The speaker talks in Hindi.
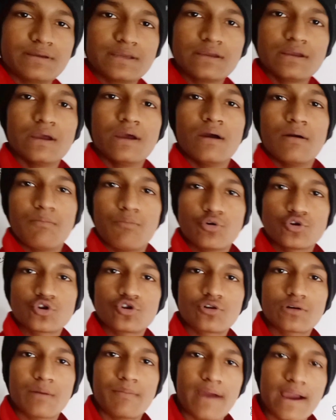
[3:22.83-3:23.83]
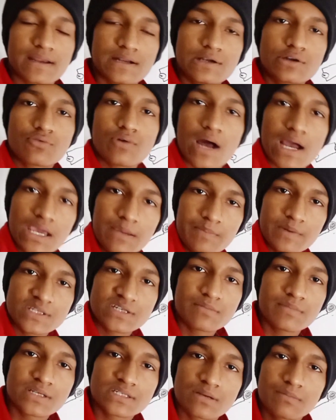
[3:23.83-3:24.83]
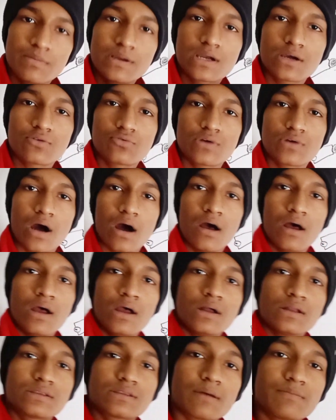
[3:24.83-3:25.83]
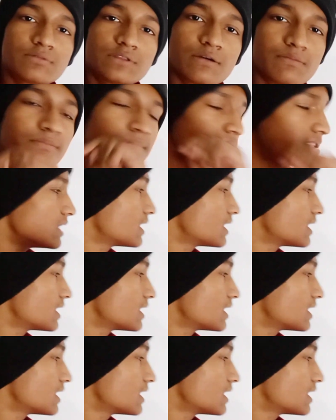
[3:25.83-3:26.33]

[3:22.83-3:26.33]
भी मोशन होगा मैग्नेट को आगे पीछे मैं जब भी करूंगा तब तब मैं